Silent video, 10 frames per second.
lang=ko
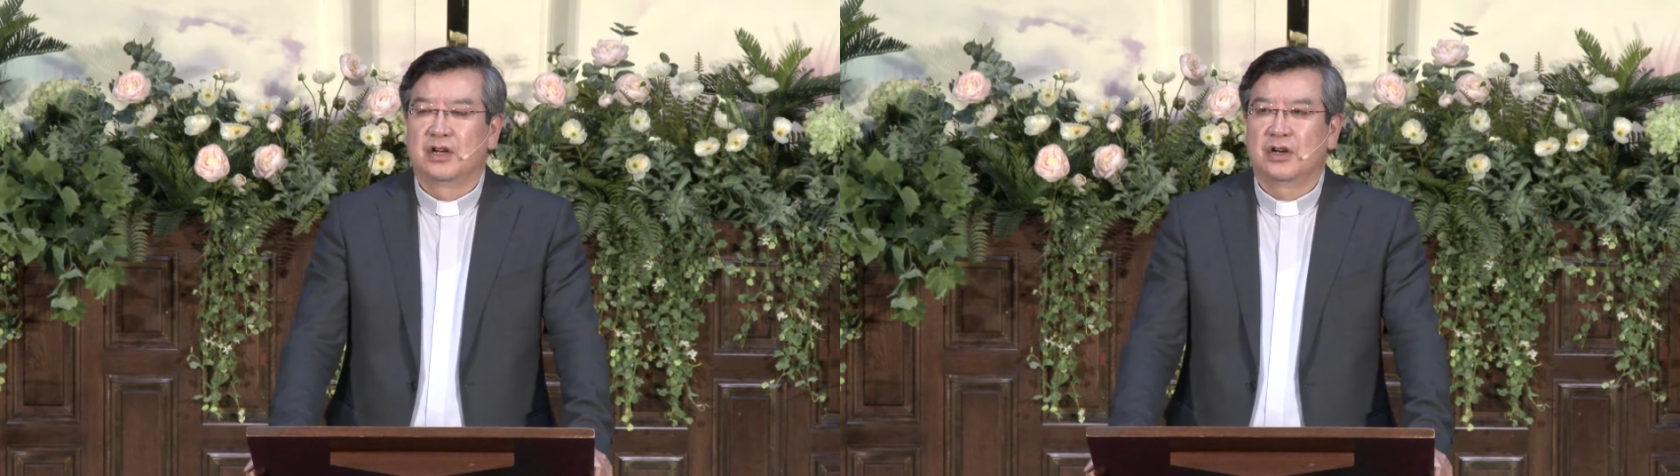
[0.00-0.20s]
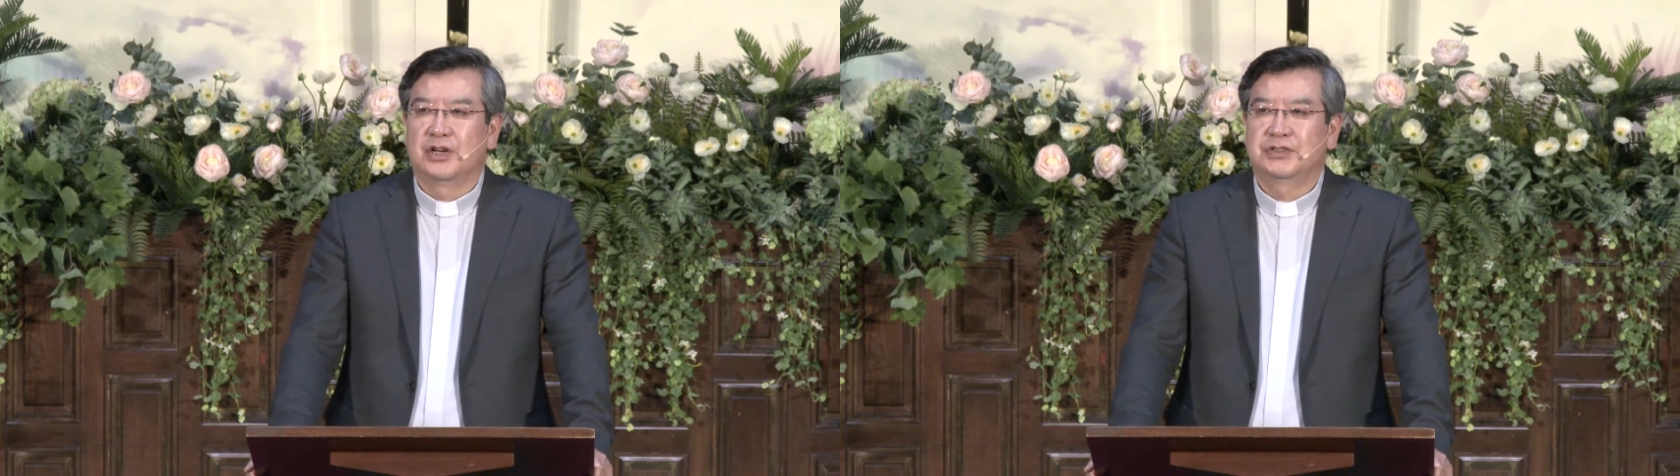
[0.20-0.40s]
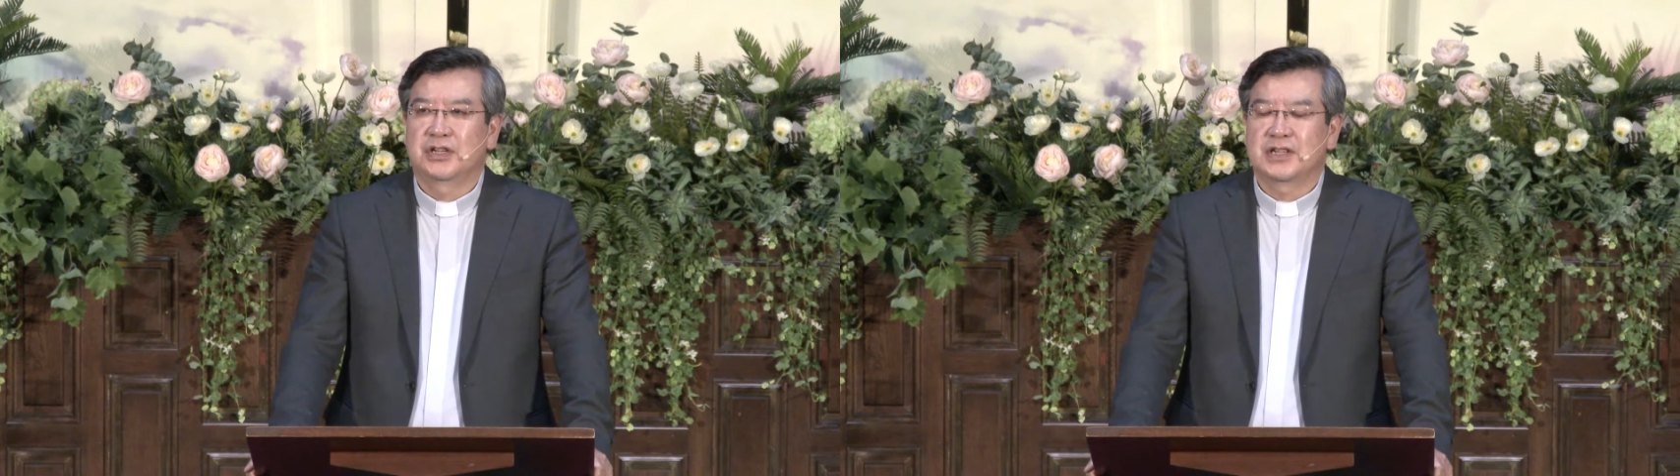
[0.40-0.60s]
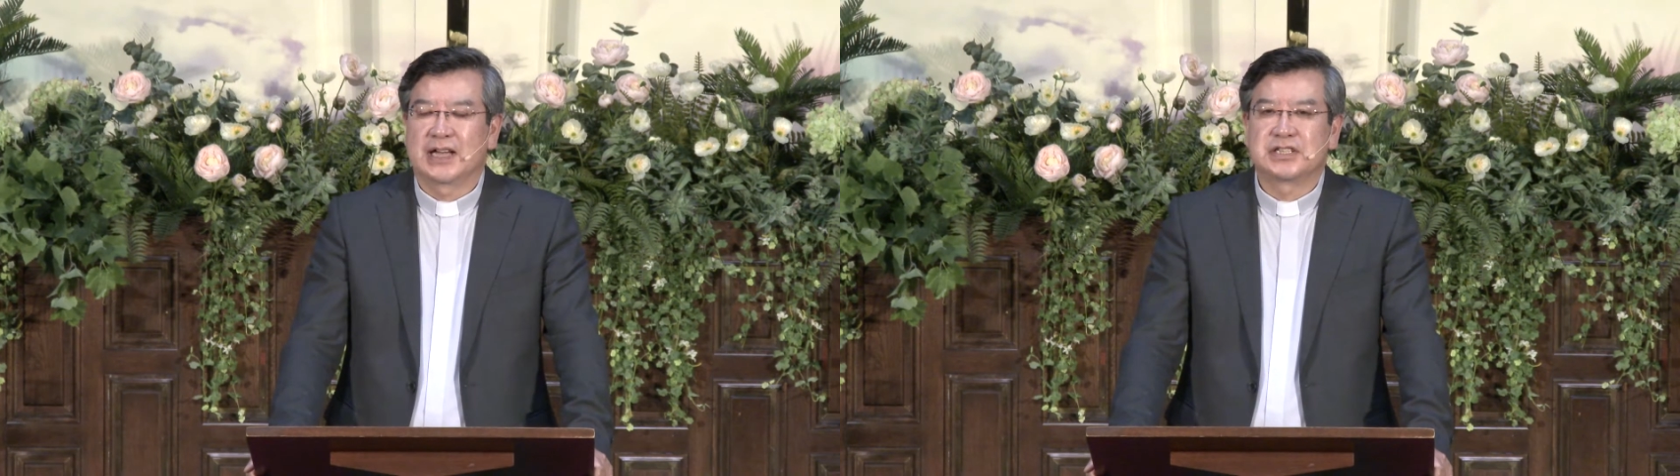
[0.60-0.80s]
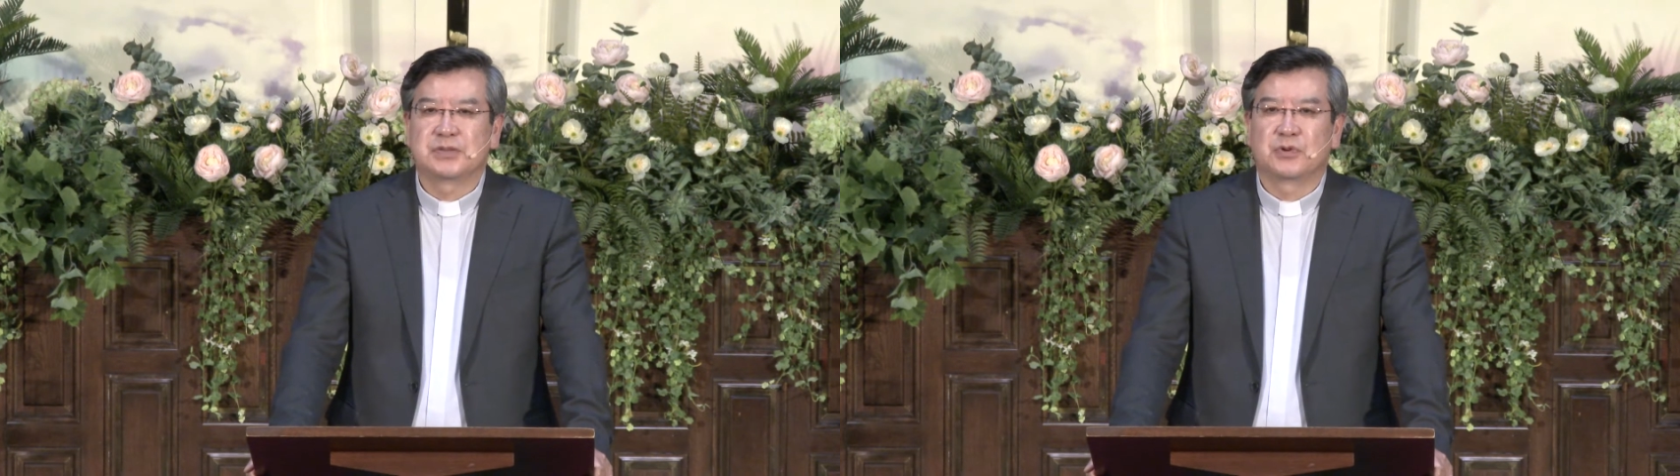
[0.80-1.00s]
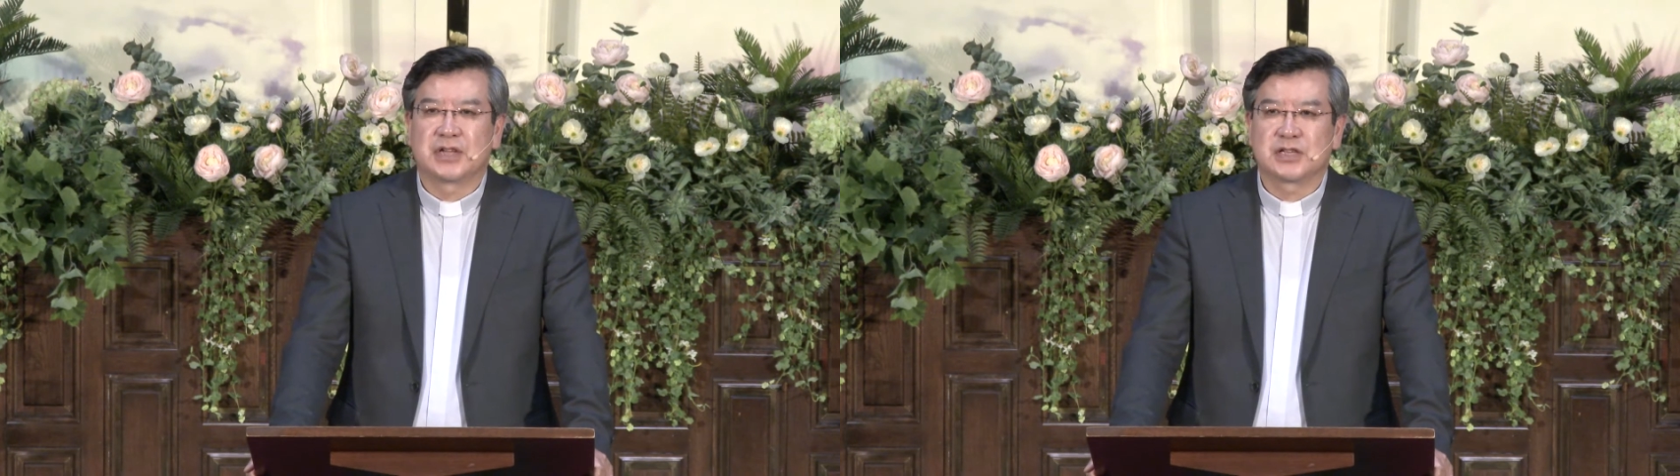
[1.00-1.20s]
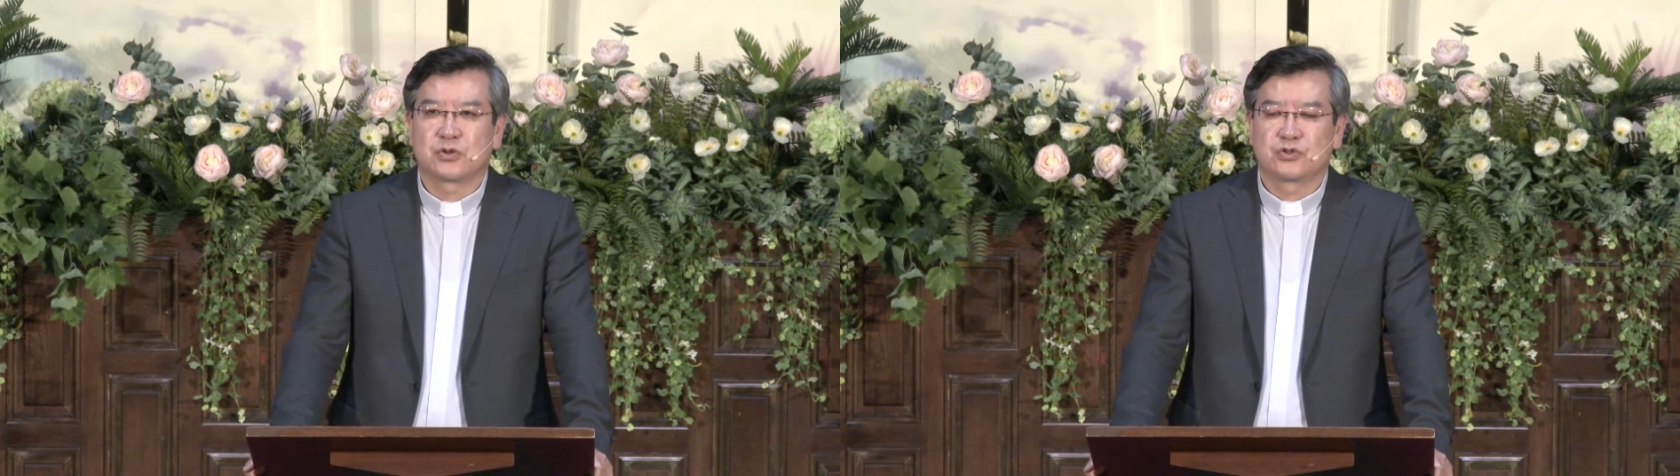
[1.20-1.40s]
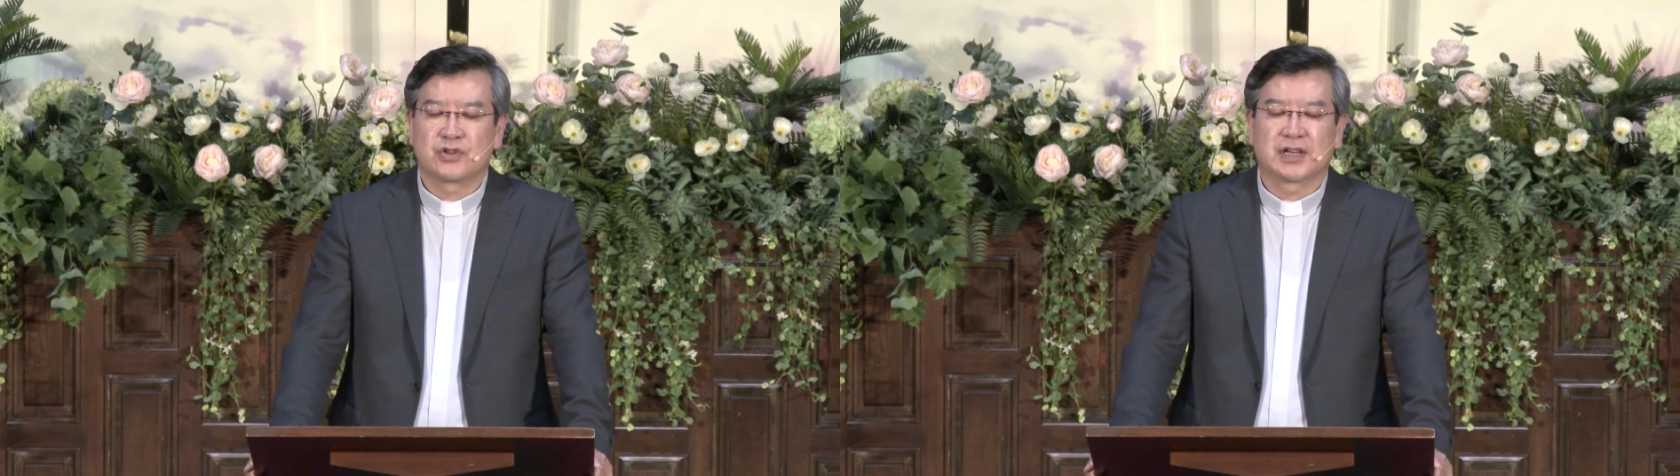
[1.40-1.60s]
어떤 가치보다
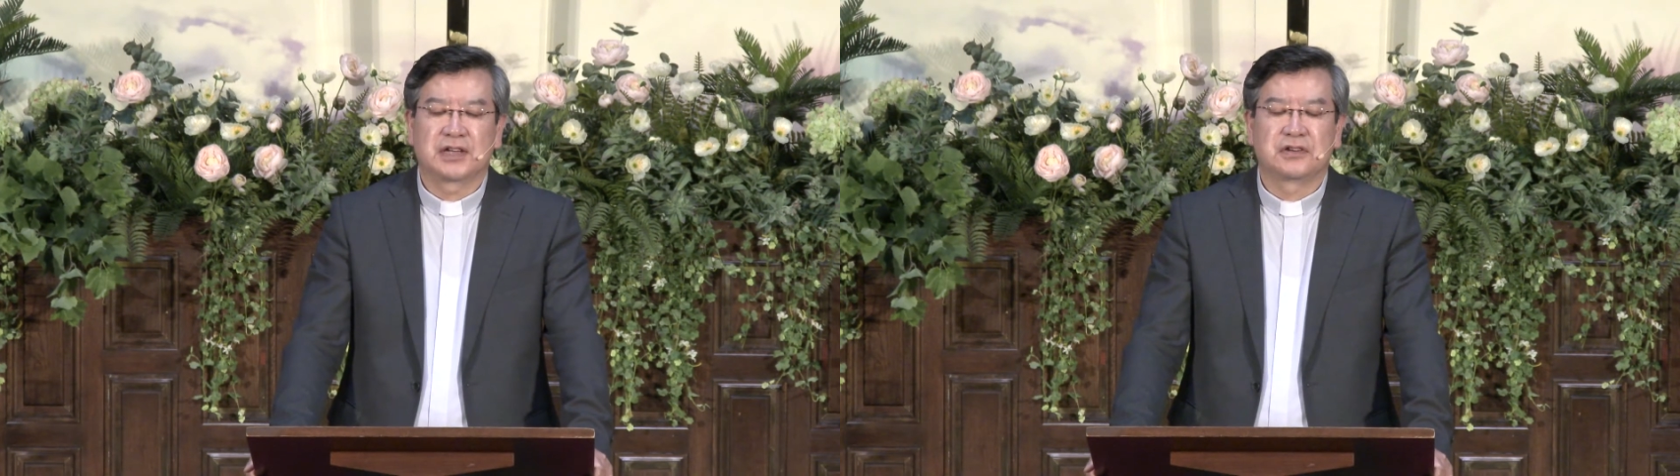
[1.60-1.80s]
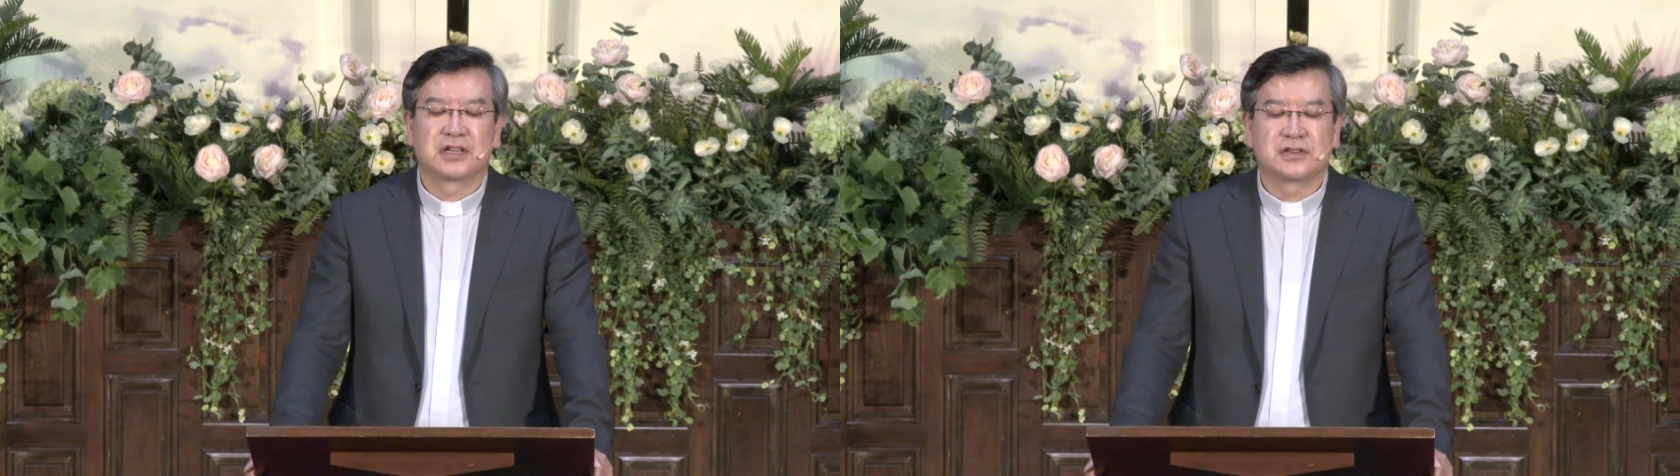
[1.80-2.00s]
소중하게 여긴